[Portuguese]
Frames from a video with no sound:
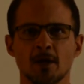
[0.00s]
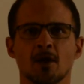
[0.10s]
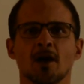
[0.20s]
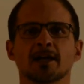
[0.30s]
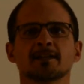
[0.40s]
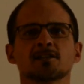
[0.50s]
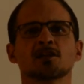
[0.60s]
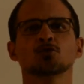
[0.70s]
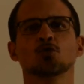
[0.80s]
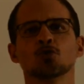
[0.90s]
Eu
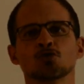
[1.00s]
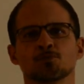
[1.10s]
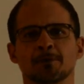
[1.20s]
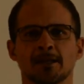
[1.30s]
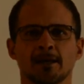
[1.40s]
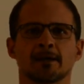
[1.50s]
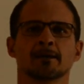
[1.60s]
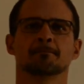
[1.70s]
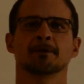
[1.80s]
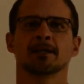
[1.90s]
agradeço a todos
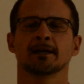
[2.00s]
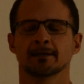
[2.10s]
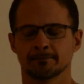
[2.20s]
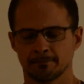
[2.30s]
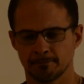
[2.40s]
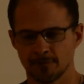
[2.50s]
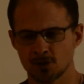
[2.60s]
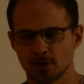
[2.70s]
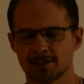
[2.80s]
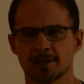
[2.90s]
pela, pela
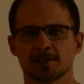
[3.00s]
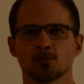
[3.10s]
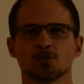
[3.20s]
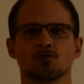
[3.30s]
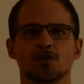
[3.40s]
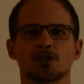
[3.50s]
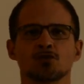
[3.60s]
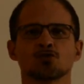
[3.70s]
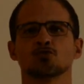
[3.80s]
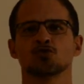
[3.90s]
visualização dos
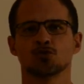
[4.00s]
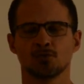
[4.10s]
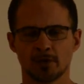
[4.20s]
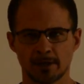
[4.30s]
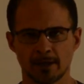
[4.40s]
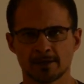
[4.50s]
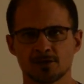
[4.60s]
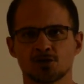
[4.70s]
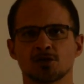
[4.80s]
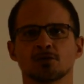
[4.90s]
vídeos, continue
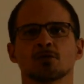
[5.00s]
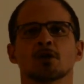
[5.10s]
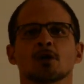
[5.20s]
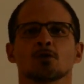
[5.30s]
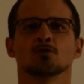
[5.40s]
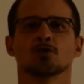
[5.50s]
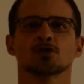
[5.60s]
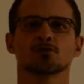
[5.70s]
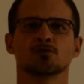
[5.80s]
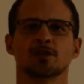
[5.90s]
assistindo os
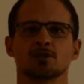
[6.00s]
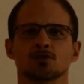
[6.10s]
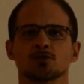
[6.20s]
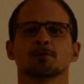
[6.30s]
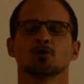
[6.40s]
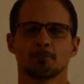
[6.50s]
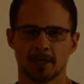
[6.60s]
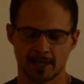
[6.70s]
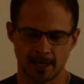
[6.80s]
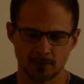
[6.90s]
nossos vídeos. Meu nome
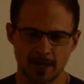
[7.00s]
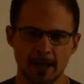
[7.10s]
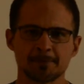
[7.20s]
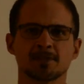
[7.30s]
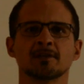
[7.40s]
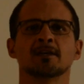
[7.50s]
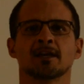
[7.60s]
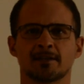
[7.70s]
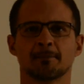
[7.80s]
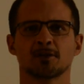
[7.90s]
é Ricardo Gapski e
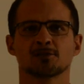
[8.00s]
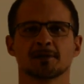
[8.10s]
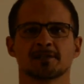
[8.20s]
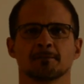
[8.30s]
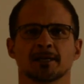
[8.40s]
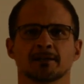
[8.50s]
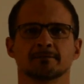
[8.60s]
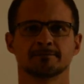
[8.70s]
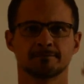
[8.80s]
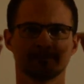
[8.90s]
até a próxima semana.